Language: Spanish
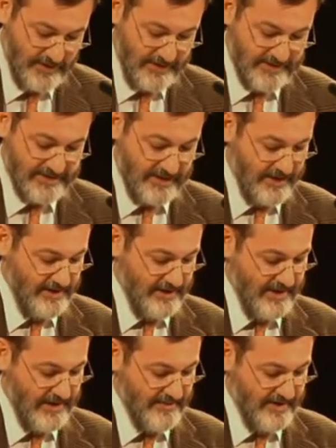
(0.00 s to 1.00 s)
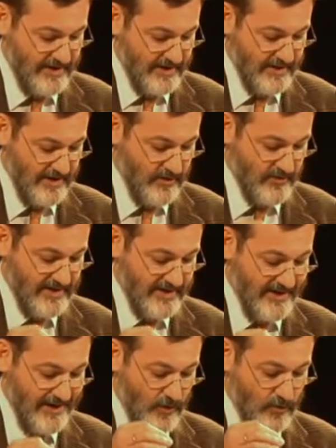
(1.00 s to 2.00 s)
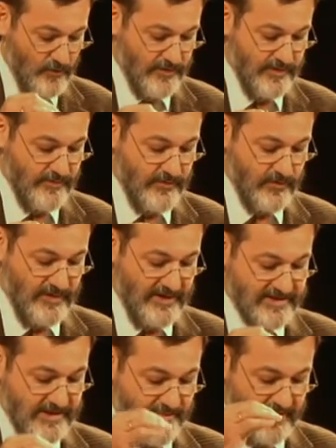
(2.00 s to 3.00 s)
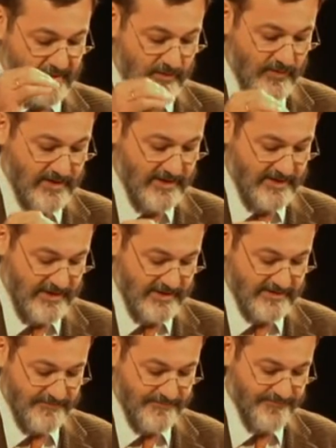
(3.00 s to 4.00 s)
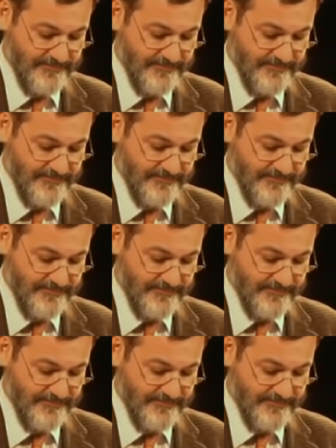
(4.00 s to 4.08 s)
que se cree haber quedado de la nao concepción que se perdió en ellas.